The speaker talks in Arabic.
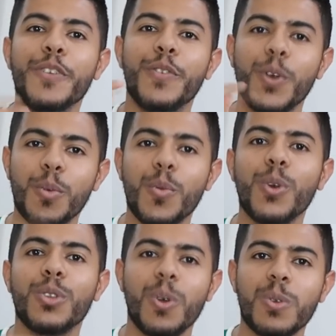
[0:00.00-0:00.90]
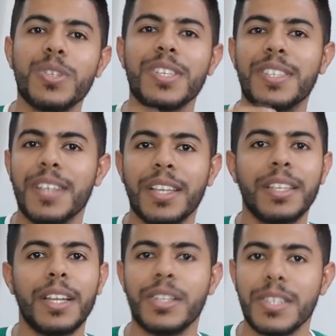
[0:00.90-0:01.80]
في امور تخص
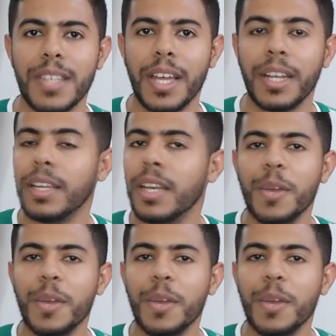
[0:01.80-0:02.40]
سياده الجزائر